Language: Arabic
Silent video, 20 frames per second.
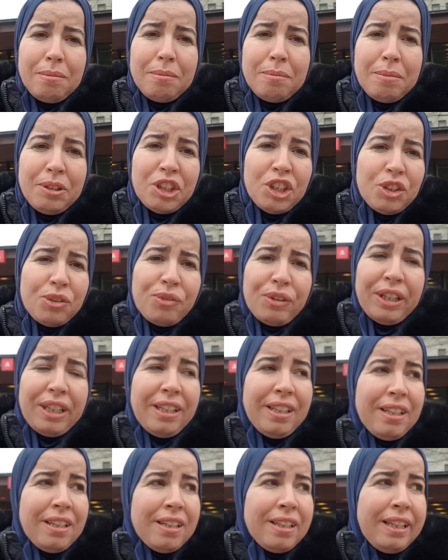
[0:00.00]
ماشيش فري
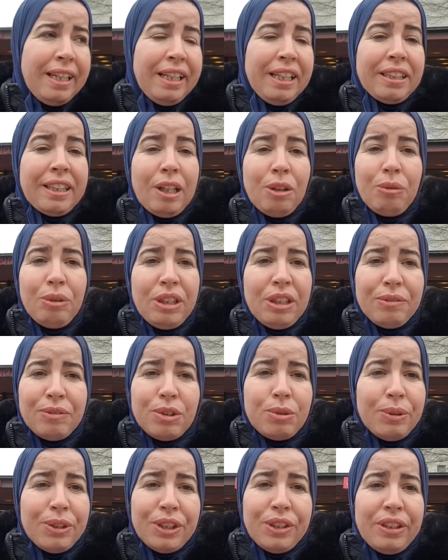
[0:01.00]
يعني طعنوا لي في
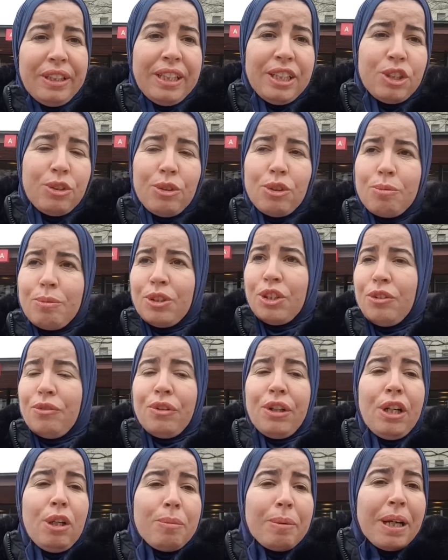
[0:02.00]
الزواج قالوا لي هذا الزواج ماشي
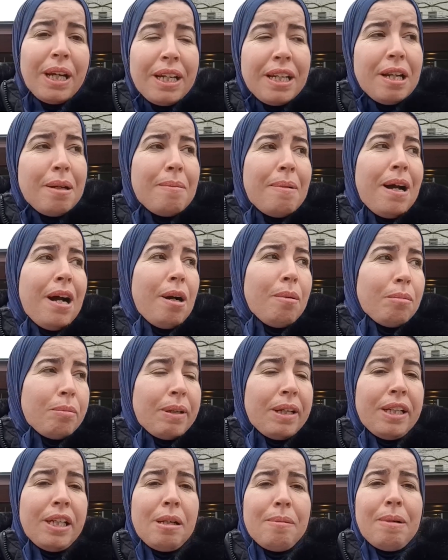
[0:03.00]
فري وبقينا معاهم
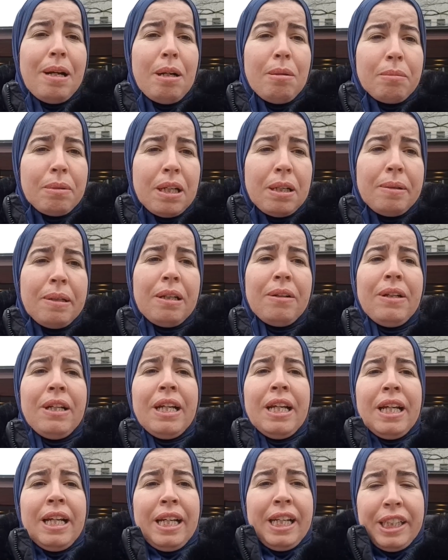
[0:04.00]
بقينا معاهم بقينا
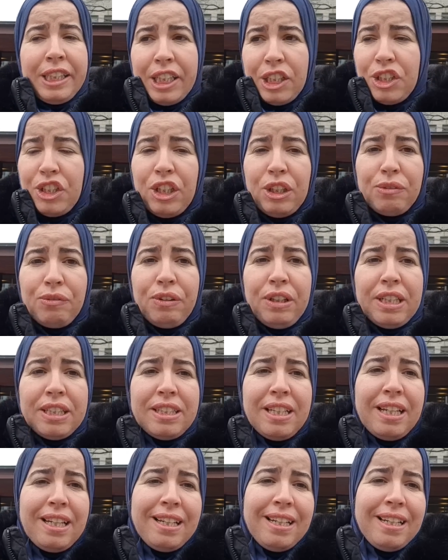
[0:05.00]
حتى جيت
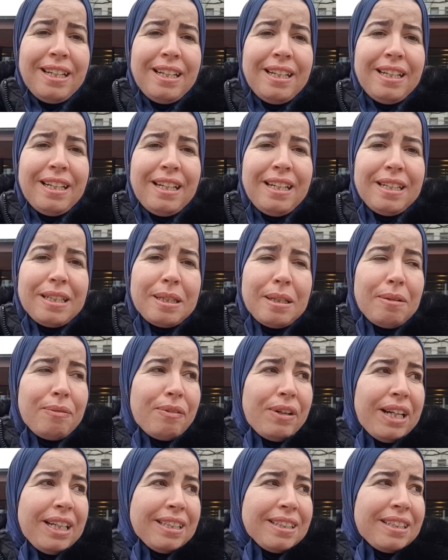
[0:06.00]
فيزا
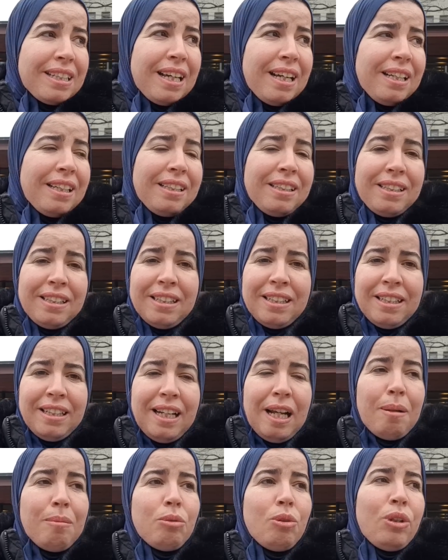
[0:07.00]
لفرنسا
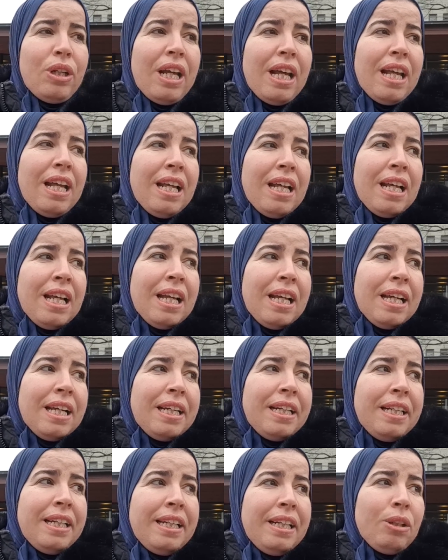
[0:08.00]
الحمد لله
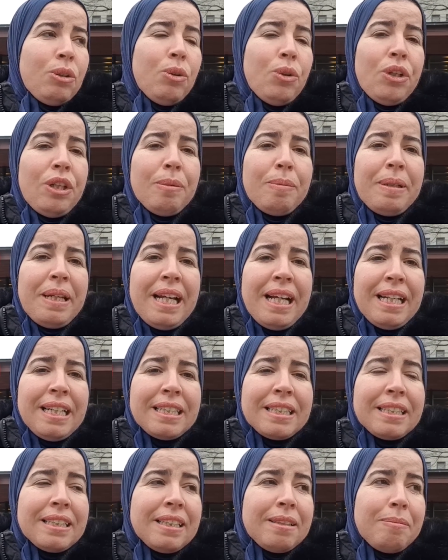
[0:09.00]
اللي نقول لبنات
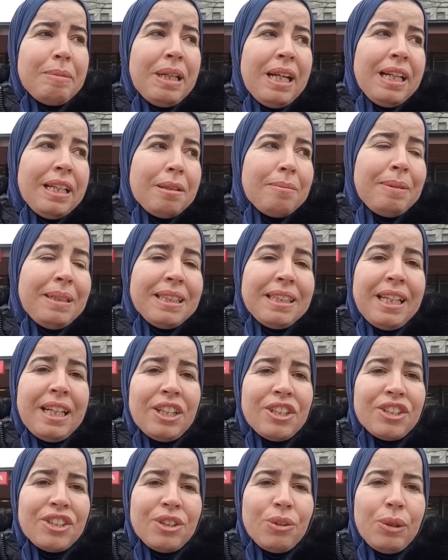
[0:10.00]
من هذا الميساج
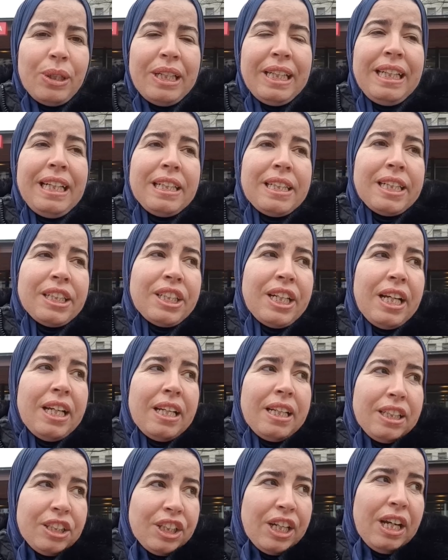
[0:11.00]
راني
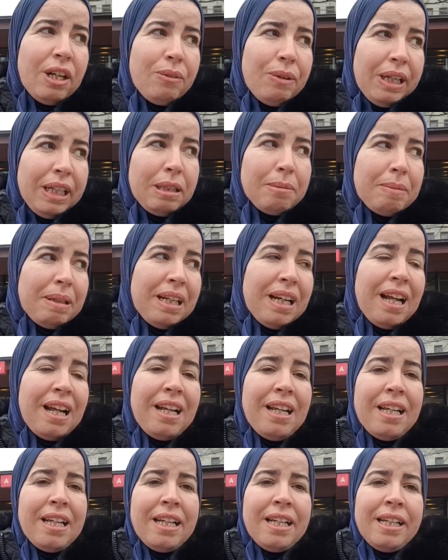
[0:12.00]
قلتها شحال واحد المره
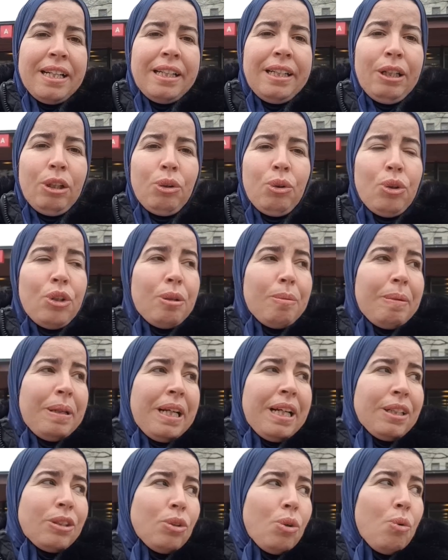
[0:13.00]
اللي نقول
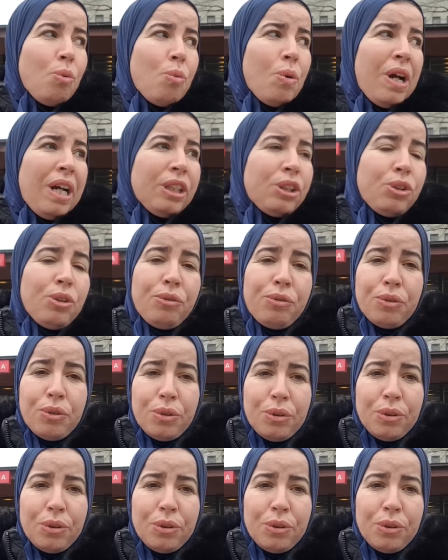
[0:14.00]
لبنات هو شوفوا